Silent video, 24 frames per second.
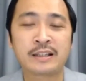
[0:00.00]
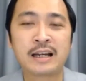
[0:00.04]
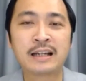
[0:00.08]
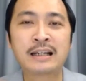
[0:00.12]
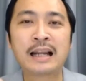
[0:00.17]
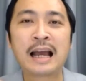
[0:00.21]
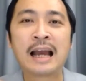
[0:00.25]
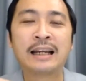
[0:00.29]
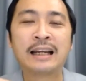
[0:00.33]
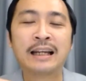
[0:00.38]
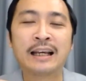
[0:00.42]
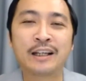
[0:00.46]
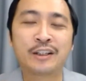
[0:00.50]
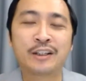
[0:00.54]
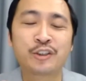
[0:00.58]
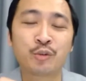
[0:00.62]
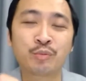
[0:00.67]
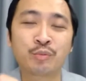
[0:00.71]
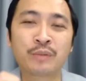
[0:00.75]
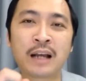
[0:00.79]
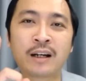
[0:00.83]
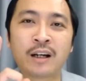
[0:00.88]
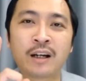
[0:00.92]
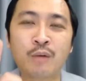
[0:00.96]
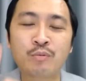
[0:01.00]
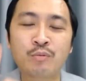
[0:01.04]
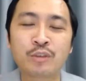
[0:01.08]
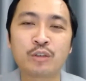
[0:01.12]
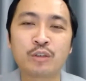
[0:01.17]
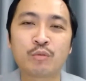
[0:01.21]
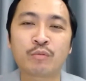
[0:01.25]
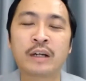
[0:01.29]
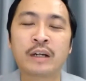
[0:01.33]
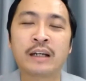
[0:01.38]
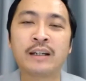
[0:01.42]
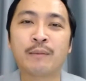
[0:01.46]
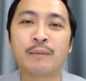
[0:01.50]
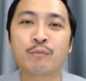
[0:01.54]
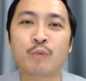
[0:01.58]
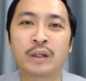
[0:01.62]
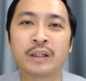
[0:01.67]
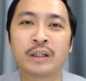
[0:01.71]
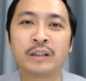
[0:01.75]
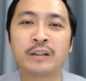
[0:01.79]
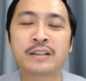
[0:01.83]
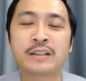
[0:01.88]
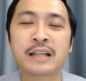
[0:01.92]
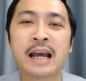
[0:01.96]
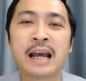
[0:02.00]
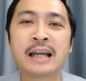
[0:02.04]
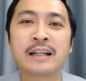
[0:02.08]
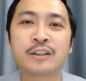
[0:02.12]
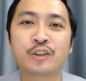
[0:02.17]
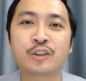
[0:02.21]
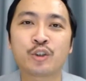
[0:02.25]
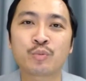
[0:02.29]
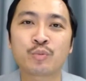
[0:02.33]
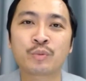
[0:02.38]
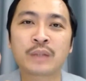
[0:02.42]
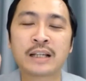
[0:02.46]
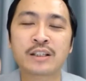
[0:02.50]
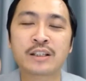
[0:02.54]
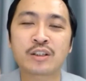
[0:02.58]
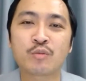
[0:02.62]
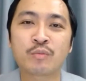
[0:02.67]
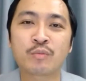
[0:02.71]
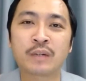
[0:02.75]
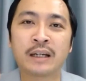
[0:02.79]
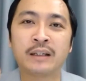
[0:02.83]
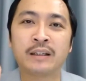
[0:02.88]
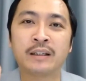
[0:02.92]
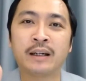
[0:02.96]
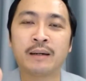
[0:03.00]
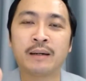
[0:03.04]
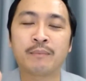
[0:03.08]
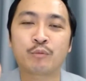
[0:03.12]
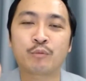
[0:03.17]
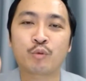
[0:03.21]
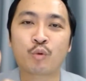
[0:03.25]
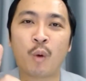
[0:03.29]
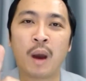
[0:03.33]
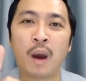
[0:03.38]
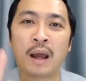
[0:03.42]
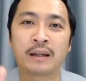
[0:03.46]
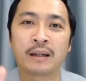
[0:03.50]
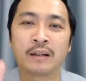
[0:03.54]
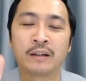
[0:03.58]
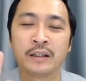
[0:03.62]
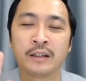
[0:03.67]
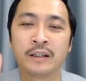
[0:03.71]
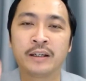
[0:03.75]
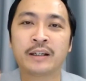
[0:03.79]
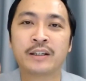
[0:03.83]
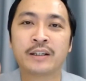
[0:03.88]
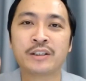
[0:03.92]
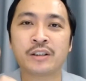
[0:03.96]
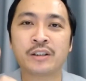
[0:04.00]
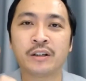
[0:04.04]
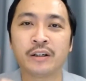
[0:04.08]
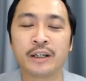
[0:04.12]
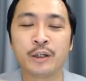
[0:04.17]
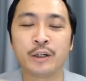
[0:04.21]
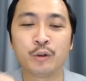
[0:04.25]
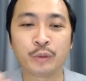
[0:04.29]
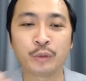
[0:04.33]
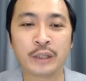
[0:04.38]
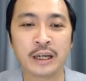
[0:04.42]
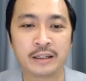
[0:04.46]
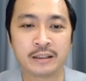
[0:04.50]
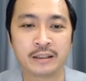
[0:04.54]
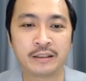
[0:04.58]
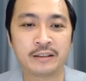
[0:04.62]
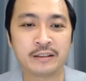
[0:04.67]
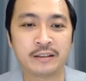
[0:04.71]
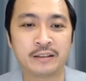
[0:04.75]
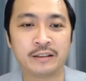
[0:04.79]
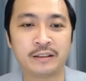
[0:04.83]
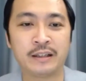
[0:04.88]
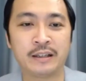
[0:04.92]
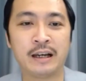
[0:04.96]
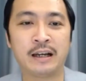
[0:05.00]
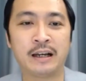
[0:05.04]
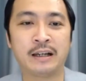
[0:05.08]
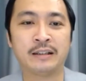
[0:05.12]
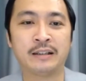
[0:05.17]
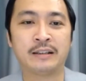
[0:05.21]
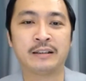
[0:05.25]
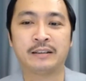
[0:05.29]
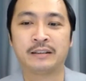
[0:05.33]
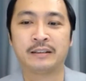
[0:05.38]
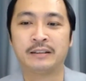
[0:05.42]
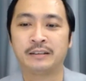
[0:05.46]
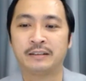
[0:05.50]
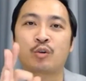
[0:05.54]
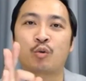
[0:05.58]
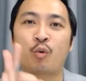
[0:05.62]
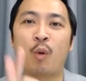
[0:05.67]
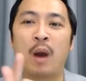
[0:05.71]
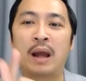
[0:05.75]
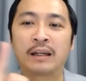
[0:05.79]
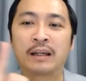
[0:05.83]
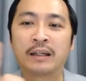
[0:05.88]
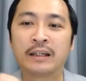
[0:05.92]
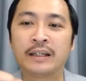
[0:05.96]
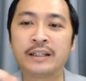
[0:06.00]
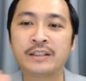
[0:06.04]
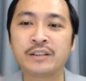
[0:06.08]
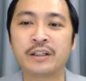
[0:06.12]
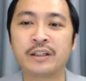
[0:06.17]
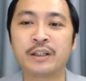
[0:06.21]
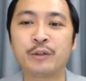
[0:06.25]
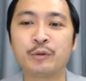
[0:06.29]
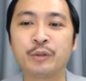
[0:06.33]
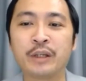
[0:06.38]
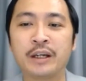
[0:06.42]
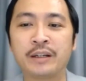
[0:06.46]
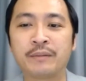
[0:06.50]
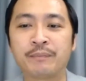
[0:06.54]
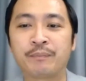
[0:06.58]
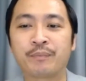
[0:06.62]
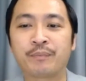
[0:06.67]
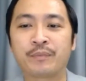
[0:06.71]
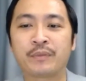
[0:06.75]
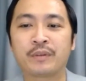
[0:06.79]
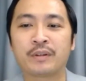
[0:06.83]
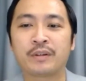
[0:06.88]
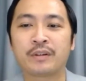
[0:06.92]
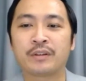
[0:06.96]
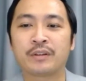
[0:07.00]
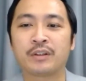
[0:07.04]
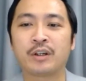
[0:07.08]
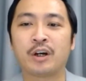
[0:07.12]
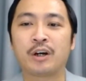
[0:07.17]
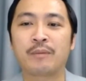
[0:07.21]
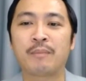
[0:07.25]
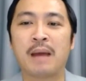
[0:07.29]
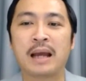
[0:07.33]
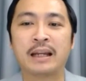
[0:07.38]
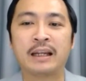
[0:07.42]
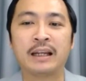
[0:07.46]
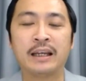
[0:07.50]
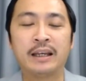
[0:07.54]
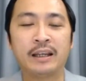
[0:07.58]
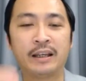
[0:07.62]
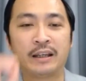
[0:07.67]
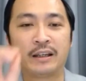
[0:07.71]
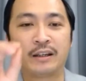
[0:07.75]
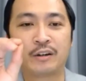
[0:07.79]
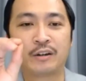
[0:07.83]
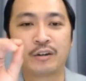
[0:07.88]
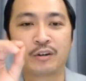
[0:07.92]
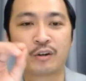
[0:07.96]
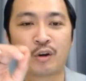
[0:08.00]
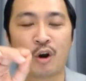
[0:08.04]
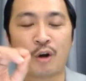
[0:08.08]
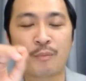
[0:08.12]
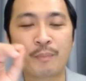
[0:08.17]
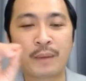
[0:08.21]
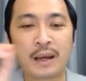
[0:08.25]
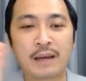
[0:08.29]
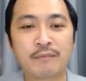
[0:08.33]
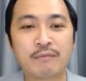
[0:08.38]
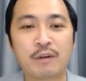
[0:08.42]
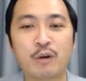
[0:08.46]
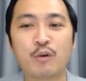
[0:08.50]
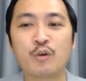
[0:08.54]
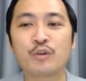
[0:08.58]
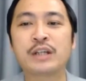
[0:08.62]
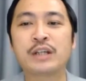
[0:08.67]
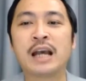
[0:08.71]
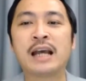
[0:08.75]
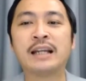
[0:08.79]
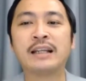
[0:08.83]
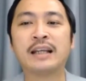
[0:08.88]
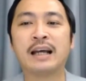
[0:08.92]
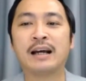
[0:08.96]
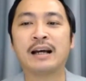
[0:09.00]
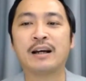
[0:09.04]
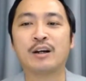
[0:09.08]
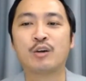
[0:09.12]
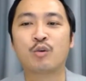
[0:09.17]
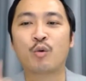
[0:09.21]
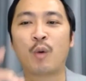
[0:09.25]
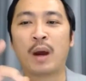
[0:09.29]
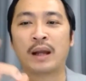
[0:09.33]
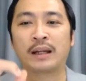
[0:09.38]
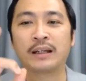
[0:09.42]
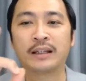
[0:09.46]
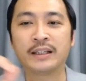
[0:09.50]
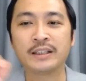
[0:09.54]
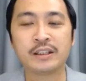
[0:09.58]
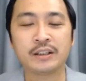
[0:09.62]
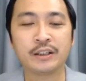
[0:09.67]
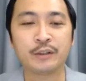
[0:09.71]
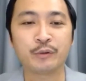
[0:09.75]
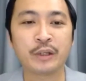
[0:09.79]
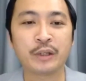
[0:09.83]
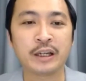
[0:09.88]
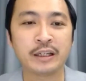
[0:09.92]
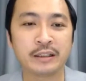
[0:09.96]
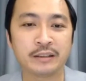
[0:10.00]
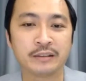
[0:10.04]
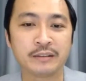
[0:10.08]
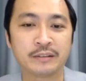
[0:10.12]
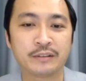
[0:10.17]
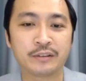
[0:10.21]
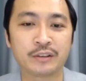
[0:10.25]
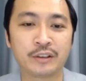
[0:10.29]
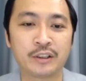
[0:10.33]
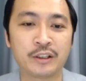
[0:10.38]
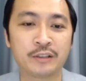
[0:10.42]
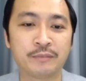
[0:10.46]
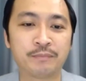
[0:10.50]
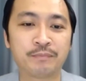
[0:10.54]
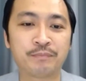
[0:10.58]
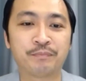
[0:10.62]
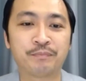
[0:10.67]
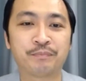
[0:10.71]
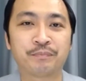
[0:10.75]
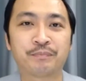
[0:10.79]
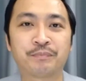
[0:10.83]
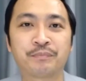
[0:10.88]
Nhắc lại này, chúng ta không sử dụng khái niệm quản lý thời gian, chúng ta sử dụng khái niệm quản lý cái sự ưu tiên. Đấy chưa? Quản lý sự ưu tiên. Rồi bạn hãy comment vào ô chat đi ạ, quản lý sự ưu tiên. Đó.